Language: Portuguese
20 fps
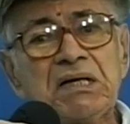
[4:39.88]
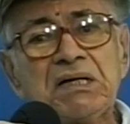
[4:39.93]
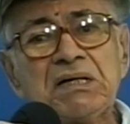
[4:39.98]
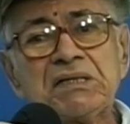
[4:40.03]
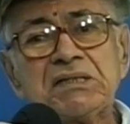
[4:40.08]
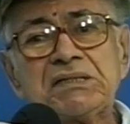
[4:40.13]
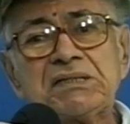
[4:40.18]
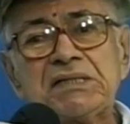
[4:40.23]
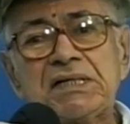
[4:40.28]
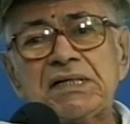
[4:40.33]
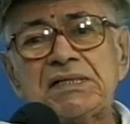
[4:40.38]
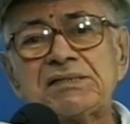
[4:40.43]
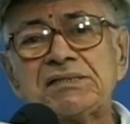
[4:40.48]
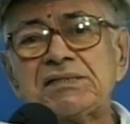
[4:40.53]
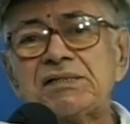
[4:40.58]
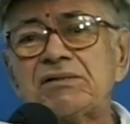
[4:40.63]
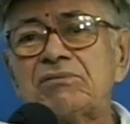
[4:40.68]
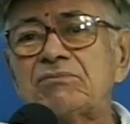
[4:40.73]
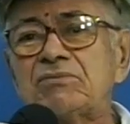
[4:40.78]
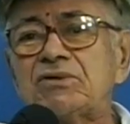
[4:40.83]
se
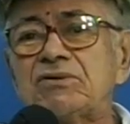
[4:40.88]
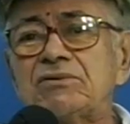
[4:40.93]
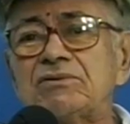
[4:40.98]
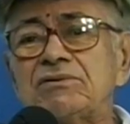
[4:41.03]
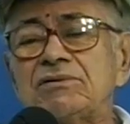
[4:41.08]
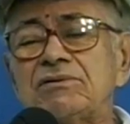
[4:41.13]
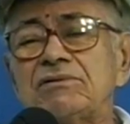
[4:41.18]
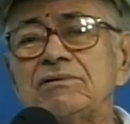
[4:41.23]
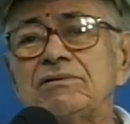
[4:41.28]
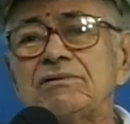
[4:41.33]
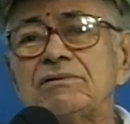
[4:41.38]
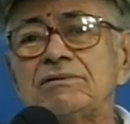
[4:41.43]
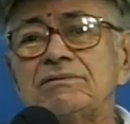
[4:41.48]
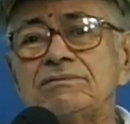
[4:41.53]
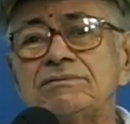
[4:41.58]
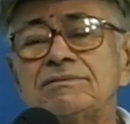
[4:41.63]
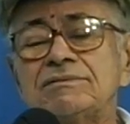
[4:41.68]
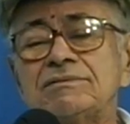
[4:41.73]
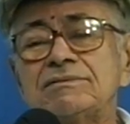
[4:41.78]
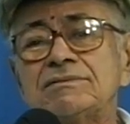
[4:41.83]
esse mundo
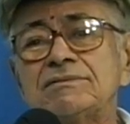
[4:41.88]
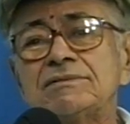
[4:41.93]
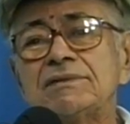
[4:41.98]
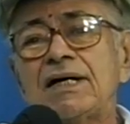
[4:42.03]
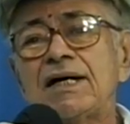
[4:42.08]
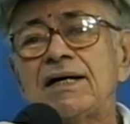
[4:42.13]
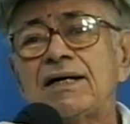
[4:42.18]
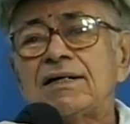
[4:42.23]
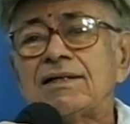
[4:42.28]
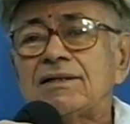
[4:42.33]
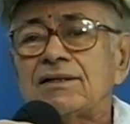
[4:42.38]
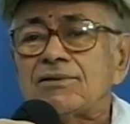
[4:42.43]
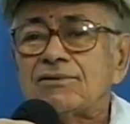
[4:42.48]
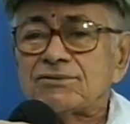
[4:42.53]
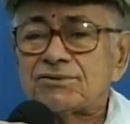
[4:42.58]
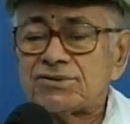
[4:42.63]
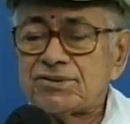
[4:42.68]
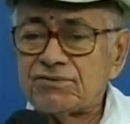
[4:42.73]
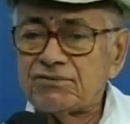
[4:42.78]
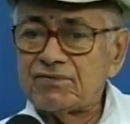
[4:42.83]
não
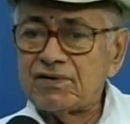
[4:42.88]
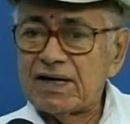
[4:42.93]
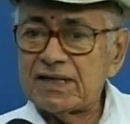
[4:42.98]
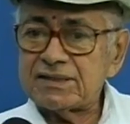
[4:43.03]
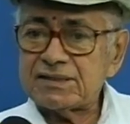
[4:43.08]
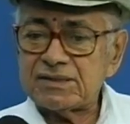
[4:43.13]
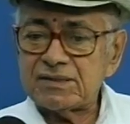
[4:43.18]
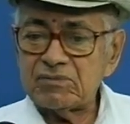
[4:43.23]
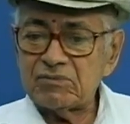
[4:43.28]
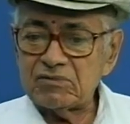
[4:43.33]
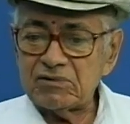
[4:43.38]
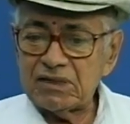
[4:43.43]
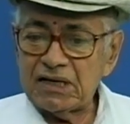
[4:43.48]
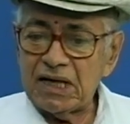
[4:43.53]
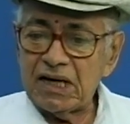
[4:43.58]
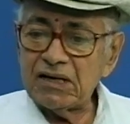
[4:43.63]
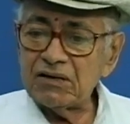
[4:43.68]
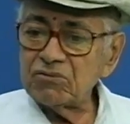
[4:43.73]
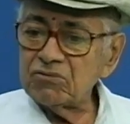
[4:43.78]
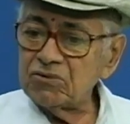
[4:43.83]
tivesse
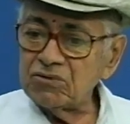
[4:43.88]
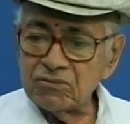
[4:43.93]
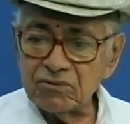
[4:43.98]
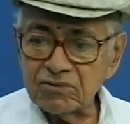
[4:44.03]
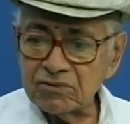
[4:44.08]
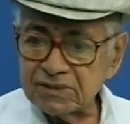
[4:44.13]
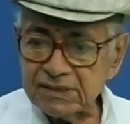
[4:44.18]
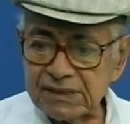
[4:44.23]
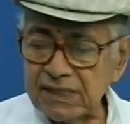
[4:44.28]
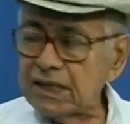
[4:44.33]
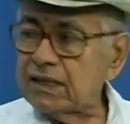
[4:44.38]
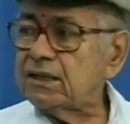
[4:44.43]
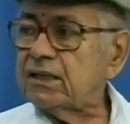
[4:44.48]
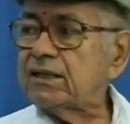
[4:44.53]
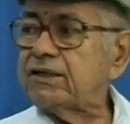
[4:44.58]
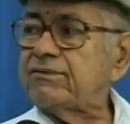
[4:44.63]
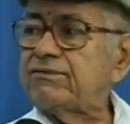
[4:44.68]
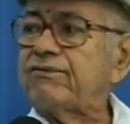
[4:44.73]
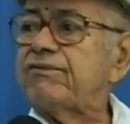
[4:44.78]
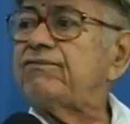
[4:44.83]
mulher, eu não gostaria
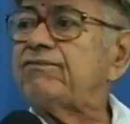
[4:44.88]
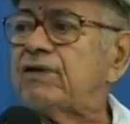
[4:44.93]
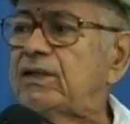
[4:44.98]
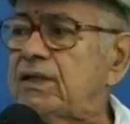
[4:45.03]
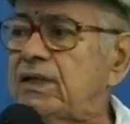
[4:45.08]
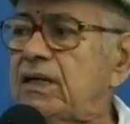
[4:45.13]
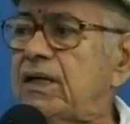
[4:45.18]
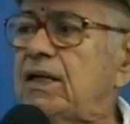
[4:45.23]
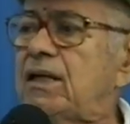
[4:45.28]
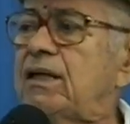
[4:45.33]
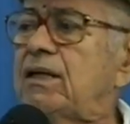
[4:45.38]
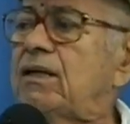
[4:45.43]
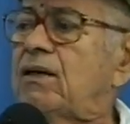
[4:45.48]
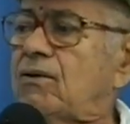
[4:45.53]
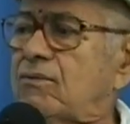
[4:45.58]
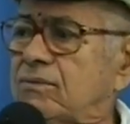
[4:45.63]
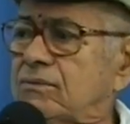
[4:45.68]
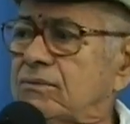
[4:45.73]
de viver nele, não.